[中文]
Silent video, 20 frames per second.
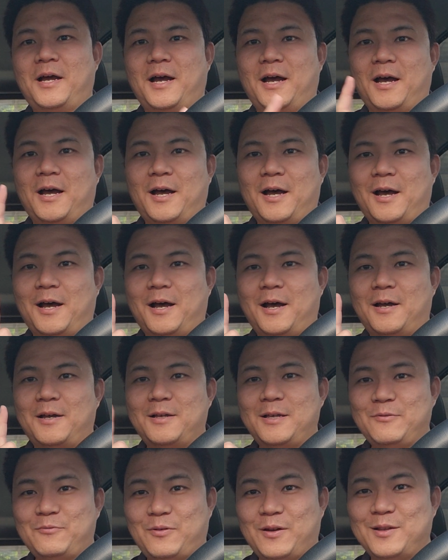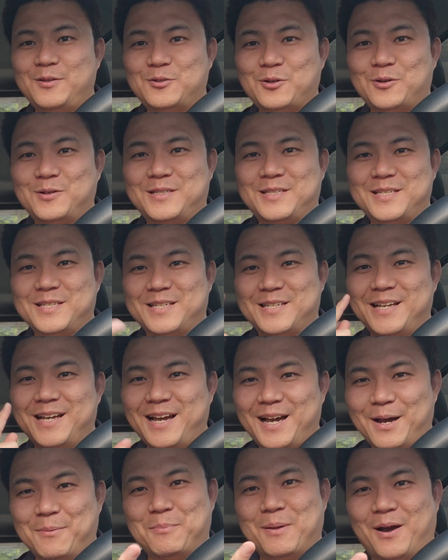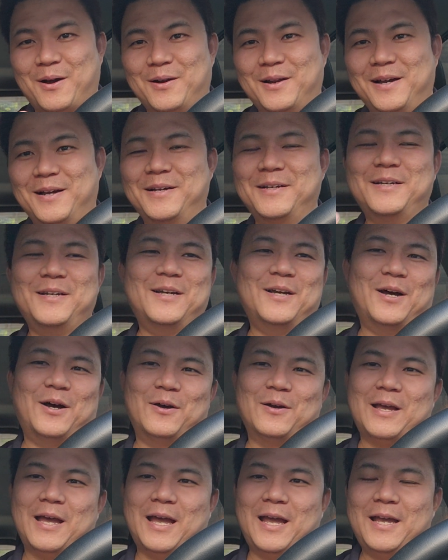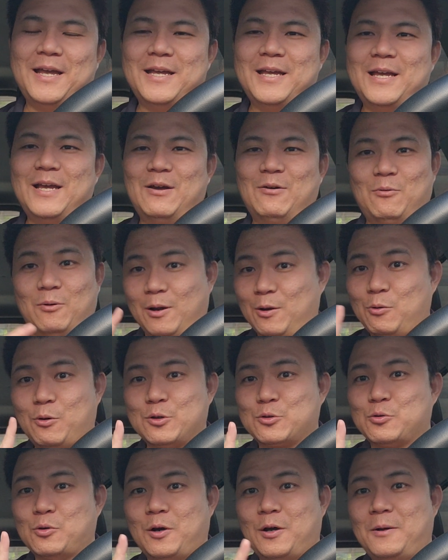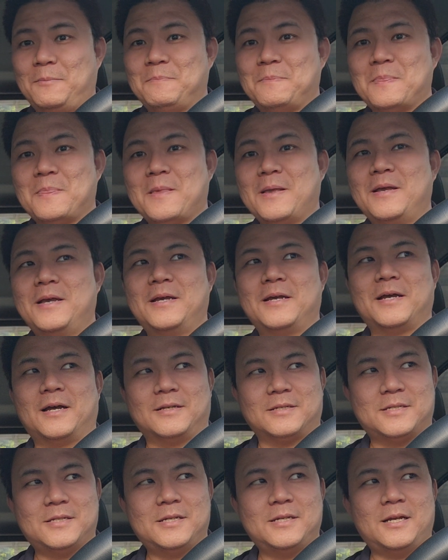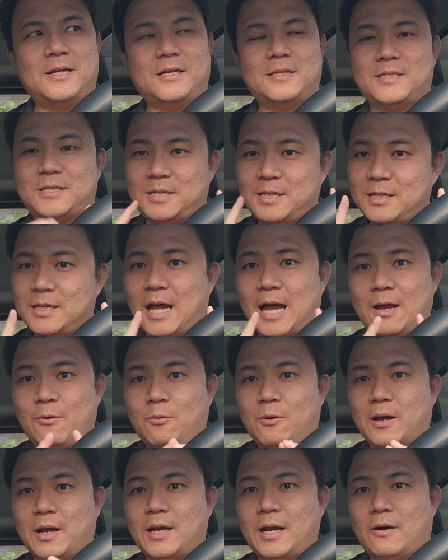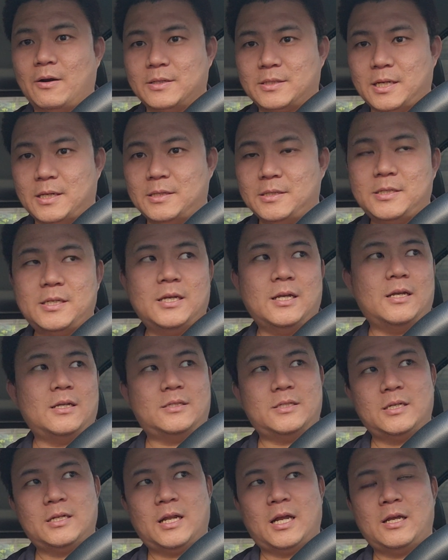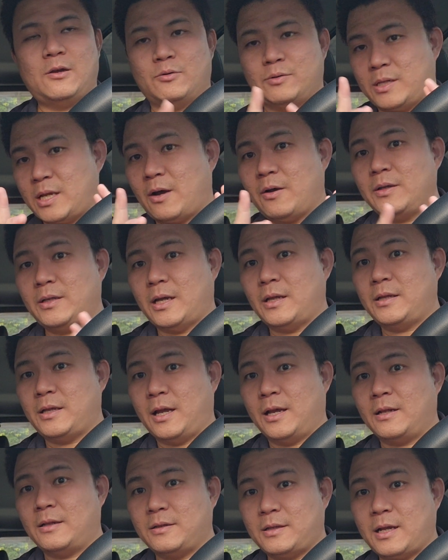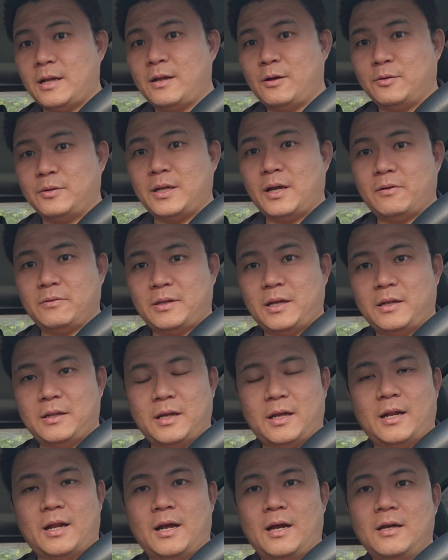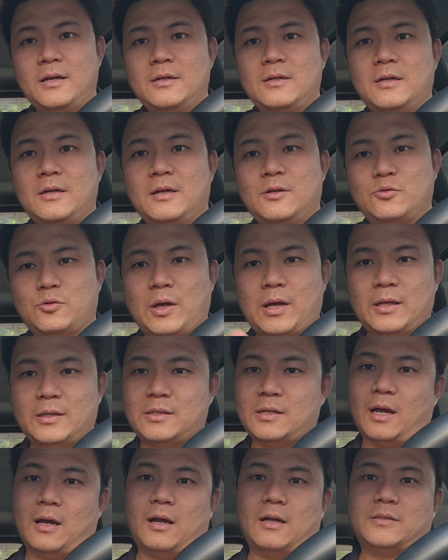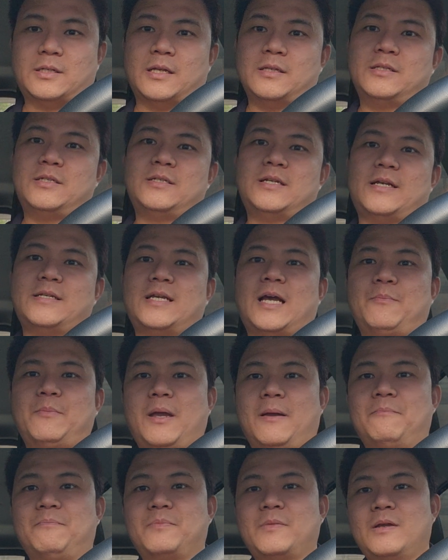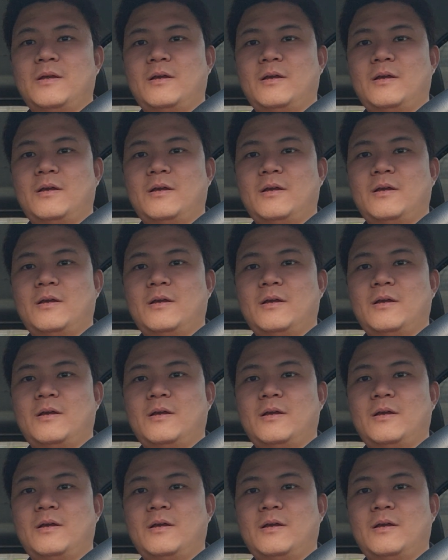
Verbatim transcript: 呃，一分钟四十二秒了。OK，我很啰嗦，可是期待我更好的成绩。今天有掉一点点，今天有掉一点点啊，所以呃，成绩在下面。